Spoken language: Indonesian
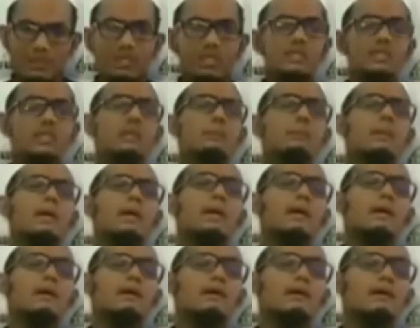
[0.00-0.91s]
Jadi siapa?
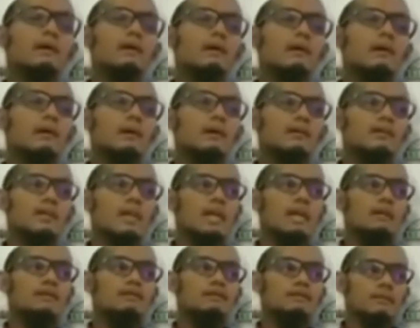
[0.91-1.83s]

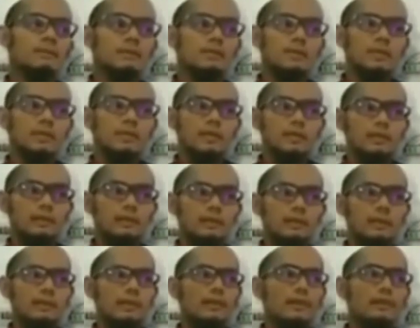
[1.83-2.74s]
Salaf
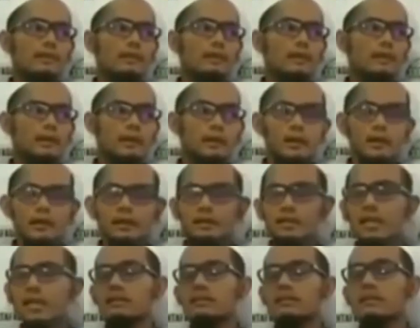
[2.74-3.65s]
ya Eh,
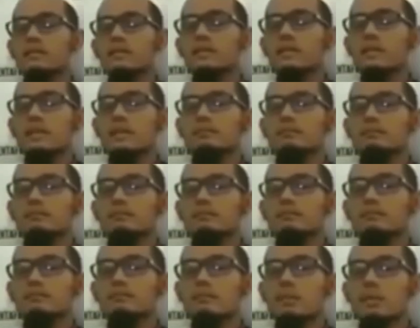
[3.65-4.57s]
salaf kita dalam
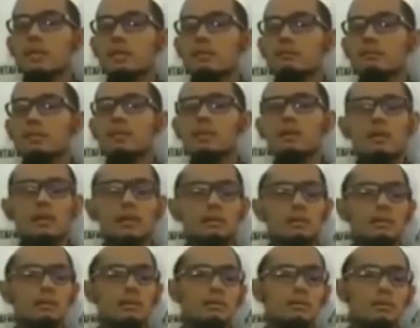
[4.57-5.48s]
maulid bagi
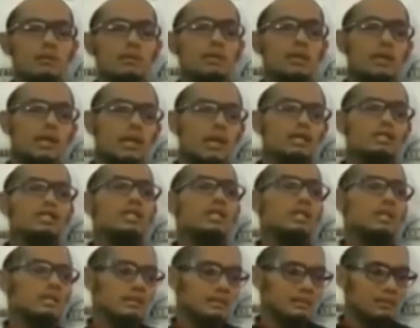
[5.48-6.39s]
orang yang melakukan maulid adalah
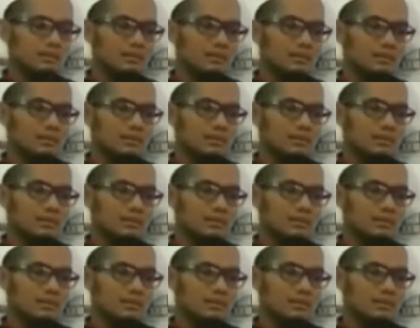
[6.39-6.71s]
syiah